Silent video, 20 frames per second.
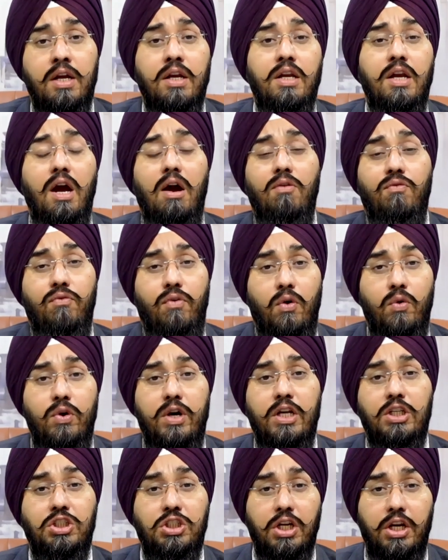या
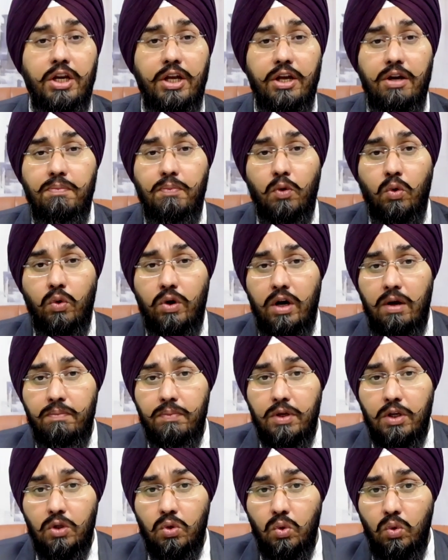फाउंडेशन ईयर प्रोग्राम
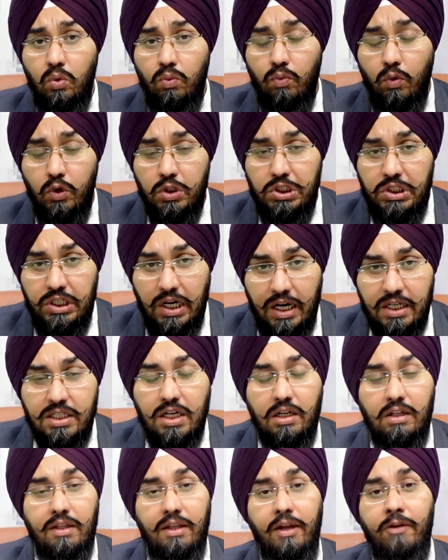के थ्रू वो जा
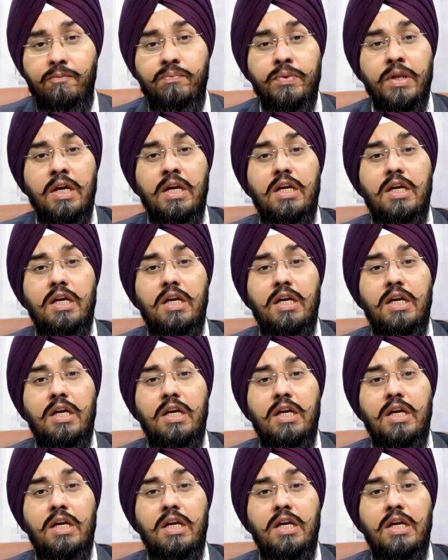सकते हैं